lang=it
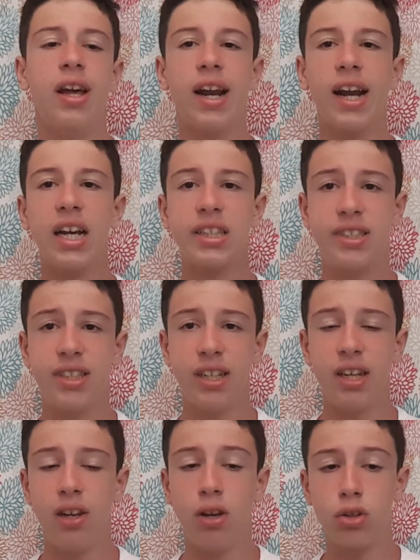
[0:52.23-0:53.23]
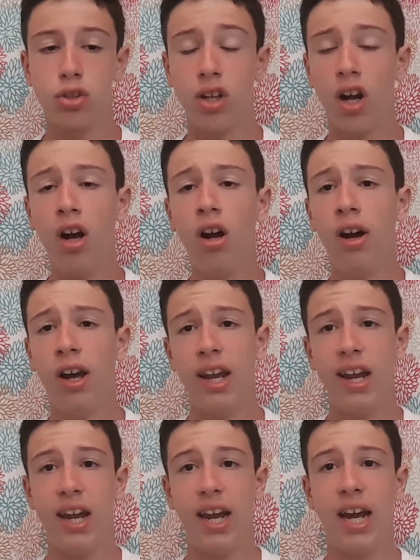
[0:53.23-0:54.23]
Ragazzi, lo
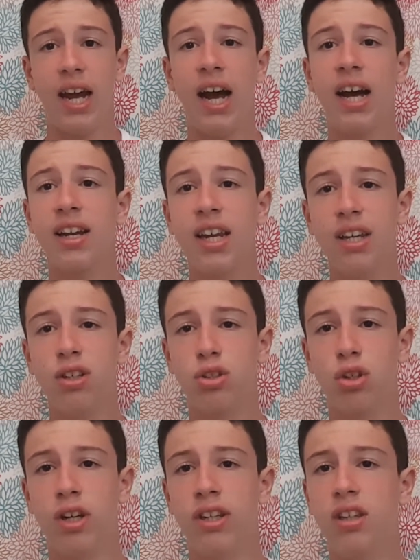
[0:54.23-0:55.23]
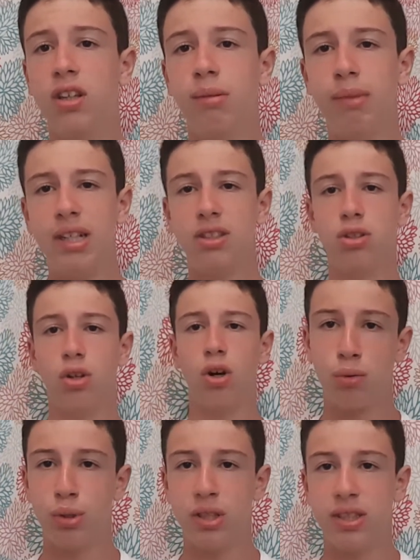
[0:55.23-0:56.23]
so, eh, anche io sono andato in mezzo
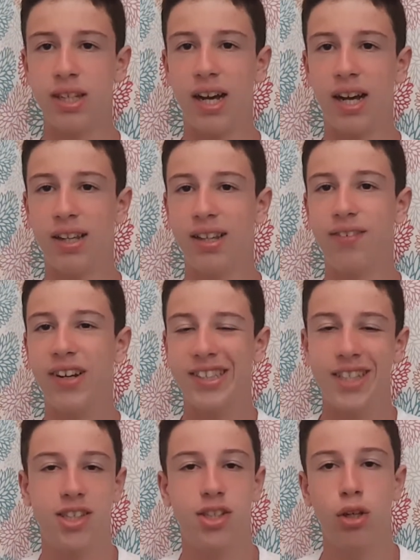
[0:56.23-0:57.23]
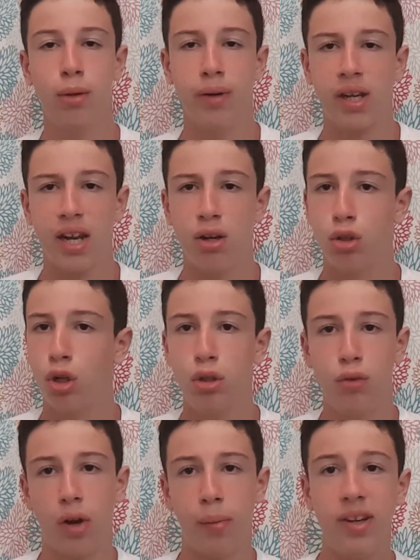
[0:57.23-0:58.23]
a questa devastazione perché hanno
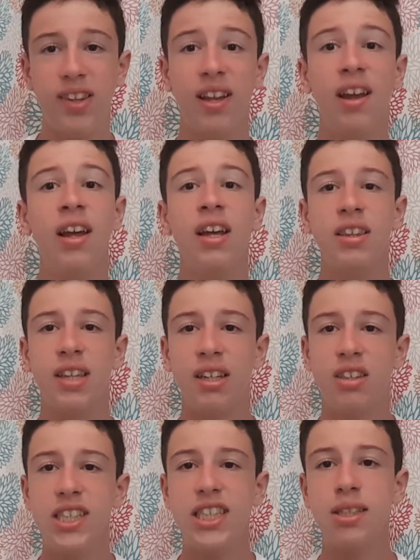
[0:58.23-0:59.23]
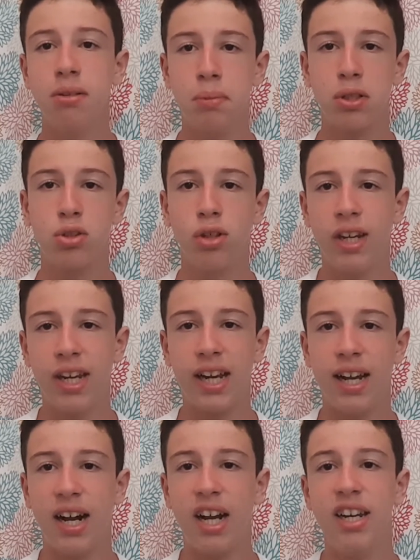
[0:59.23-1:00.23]
tolto veramente tantissime persone nei
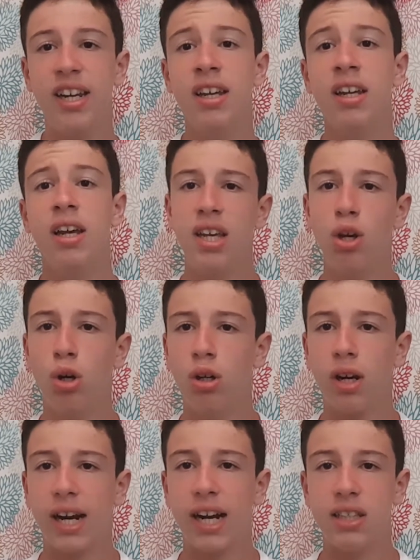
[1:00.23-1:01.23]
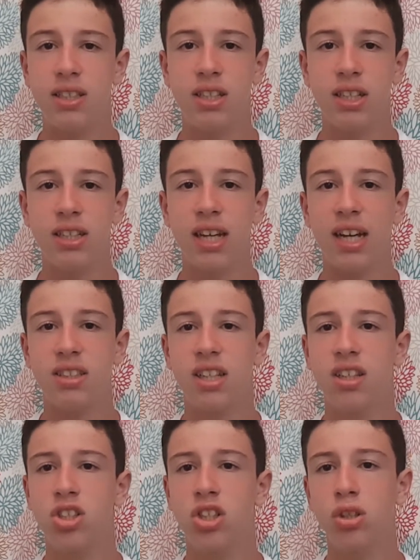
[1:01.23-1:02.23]
canali e io ragazzi da
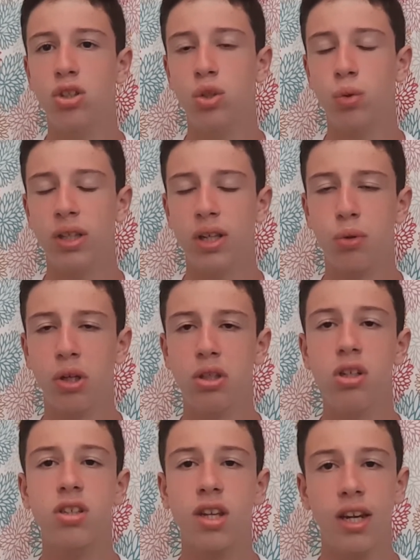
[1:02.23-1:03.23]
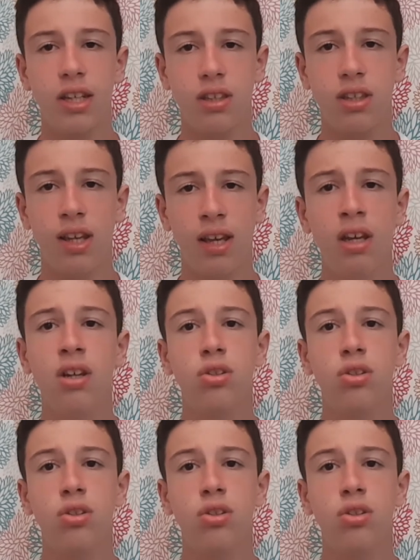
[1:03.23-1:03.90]
754 iscritti